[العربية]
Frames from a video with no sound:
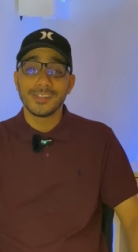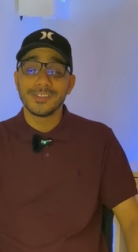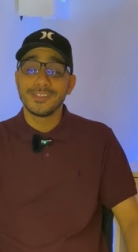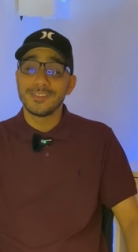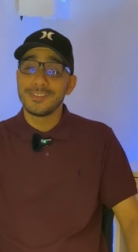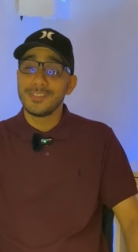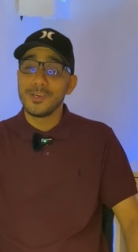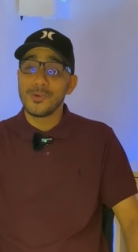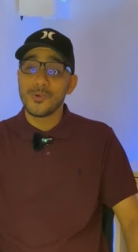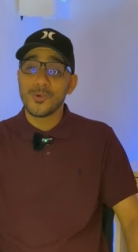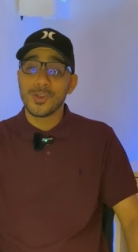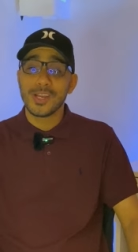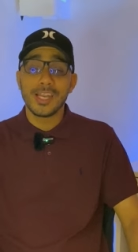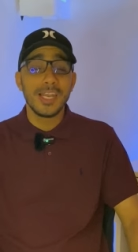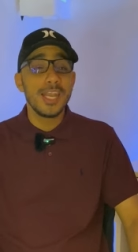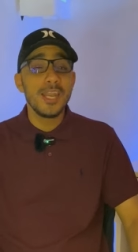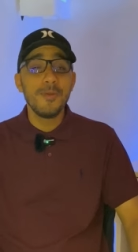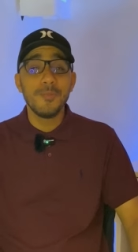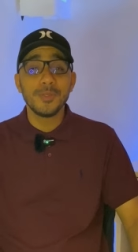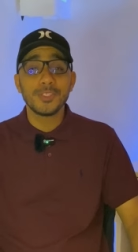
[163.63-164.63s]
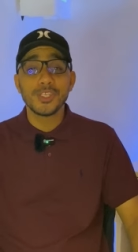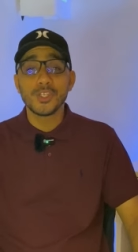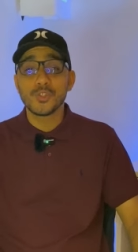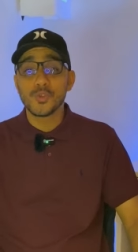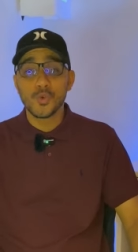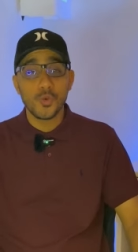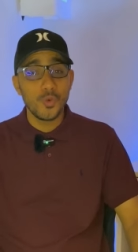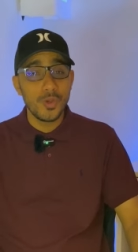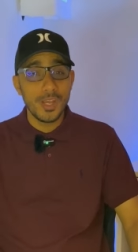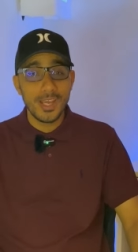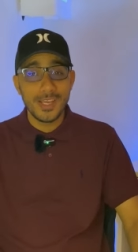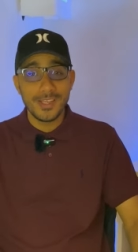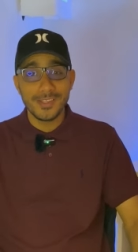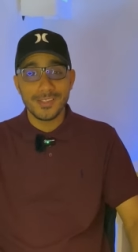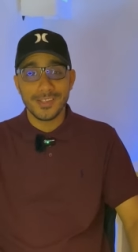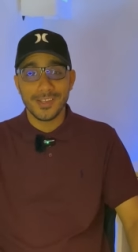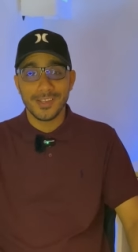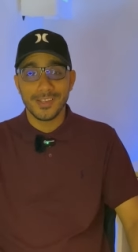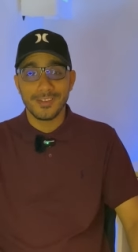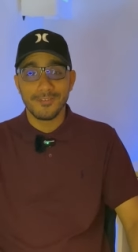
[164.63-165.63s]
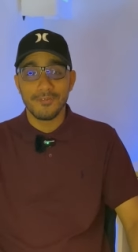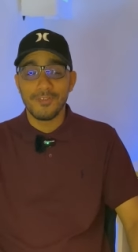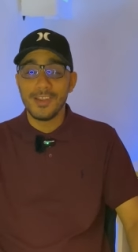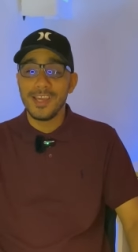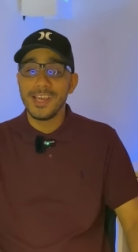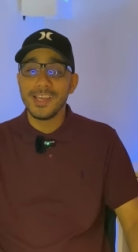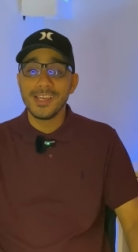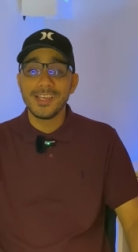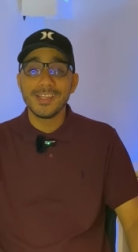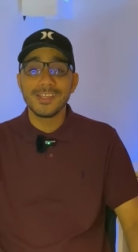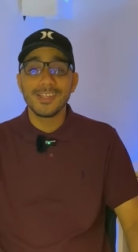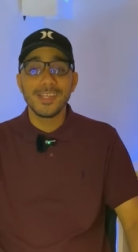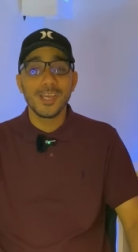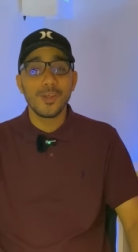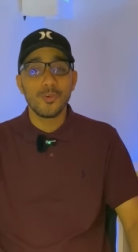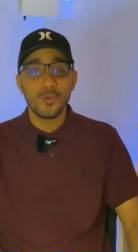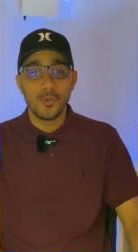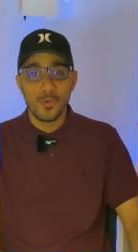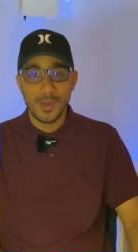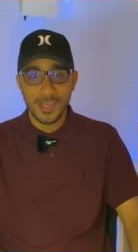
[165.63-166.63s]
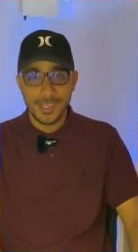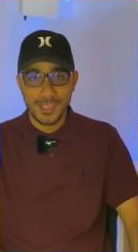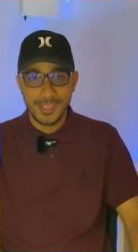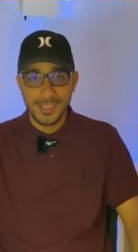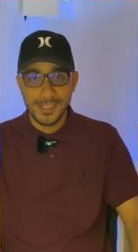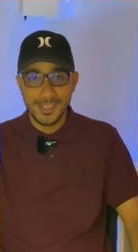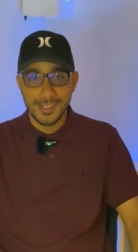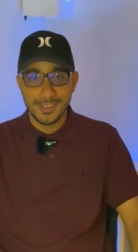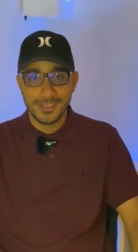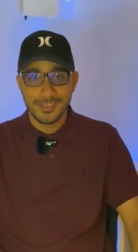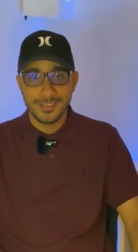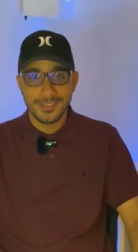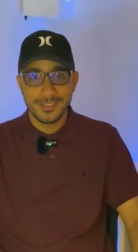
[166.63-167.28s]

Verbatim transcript: هذا الدور اللي محتاجه كل انسان في الحياه ديالو الواقعيه